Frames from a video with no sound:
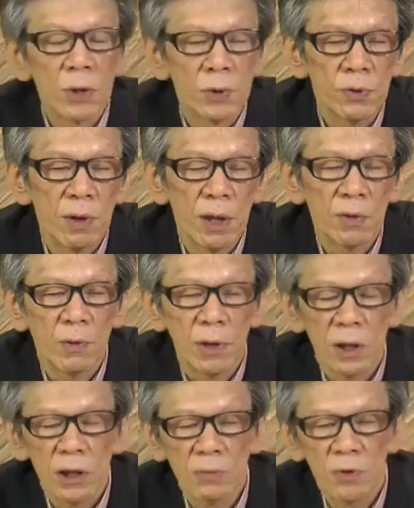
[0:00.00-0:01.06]
それはあの
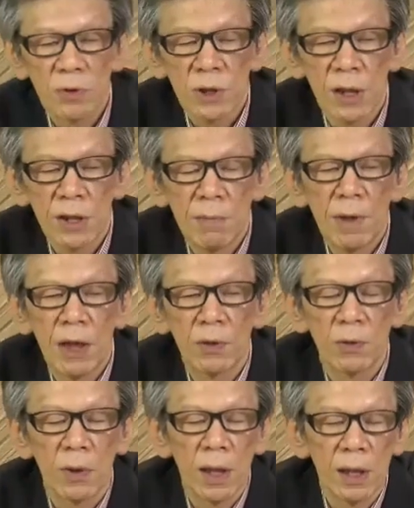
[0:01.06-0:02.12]
私も3年前
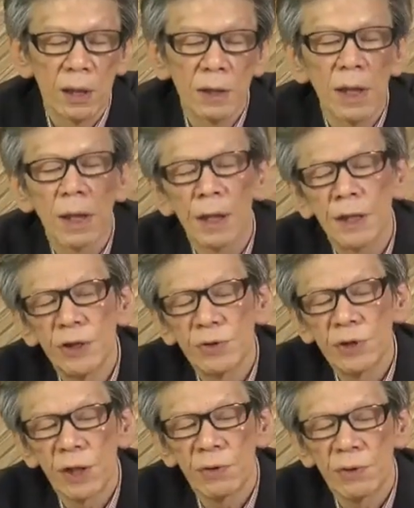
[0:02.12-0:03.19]
のえ
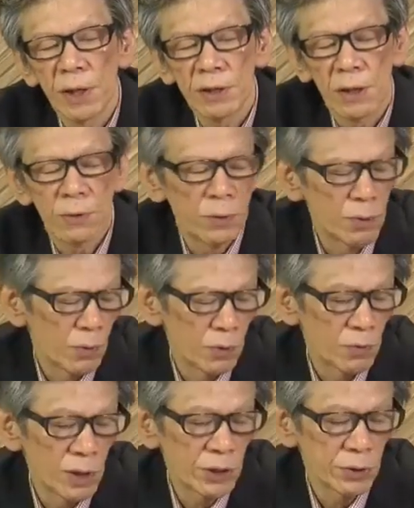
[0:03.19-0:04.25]
21世紀の脱アロンにも
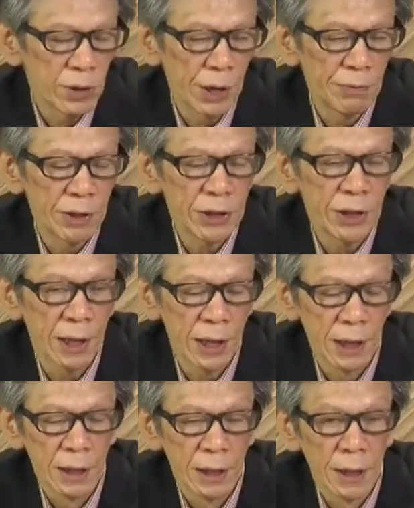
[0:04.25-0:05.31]
詳しく書きましたが、